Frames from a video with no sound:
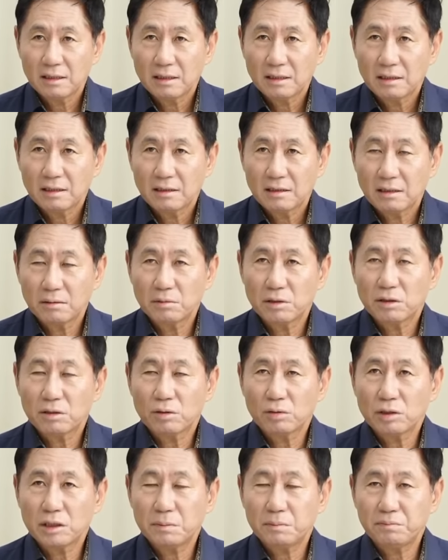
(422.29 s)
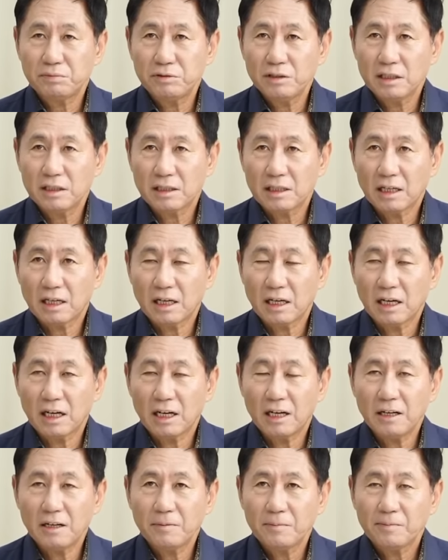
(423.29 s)
그러면서 또 10분
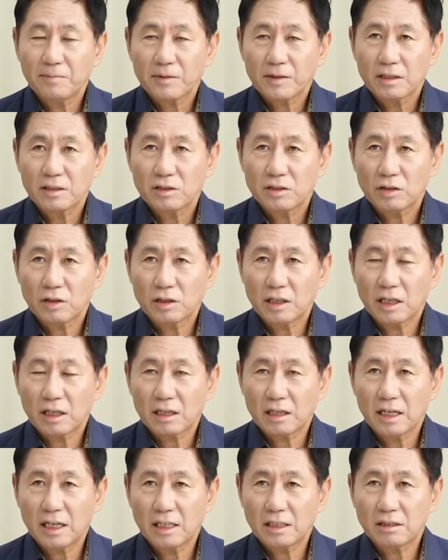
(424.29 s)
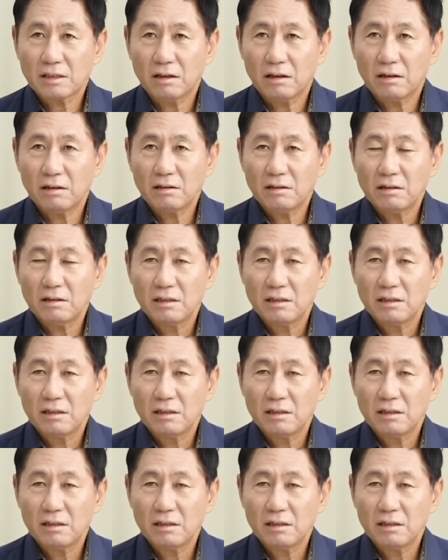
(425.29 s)
있다가 전화를 해서